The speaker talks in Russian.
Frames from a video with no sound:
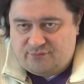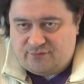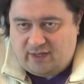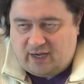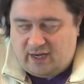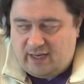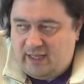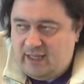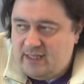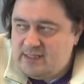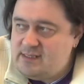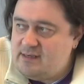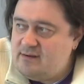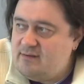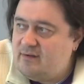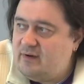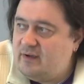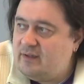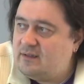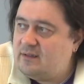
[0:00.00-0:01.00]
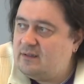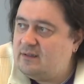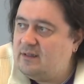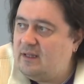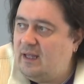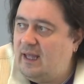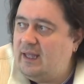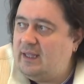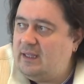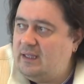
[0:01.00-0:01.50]
трагедии в этой,
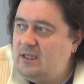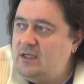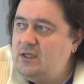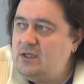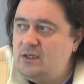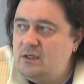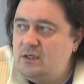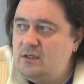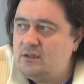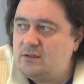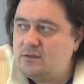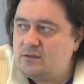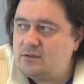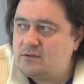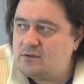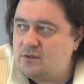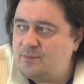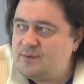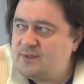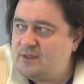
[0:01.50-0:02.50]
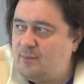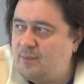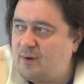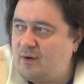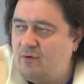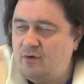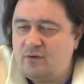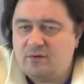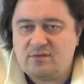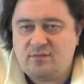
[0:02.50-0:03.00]
да, и, э, собственно,
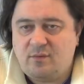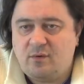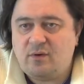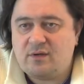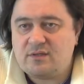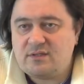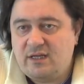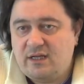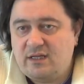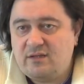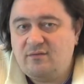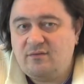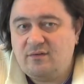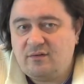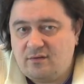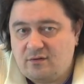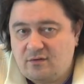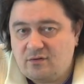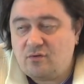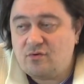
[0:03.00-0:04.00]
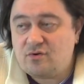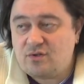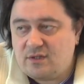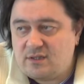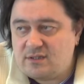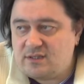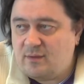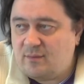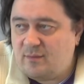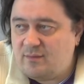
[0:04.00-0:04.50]
проводит свое расследование, кто же
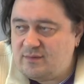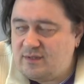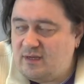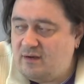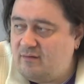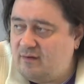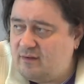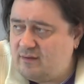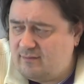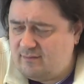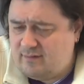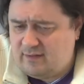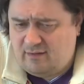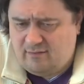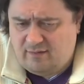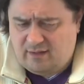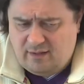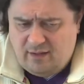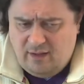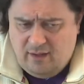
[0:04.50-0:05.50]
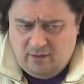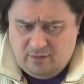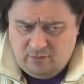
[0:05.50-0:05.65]
на самом деле в этом виноват.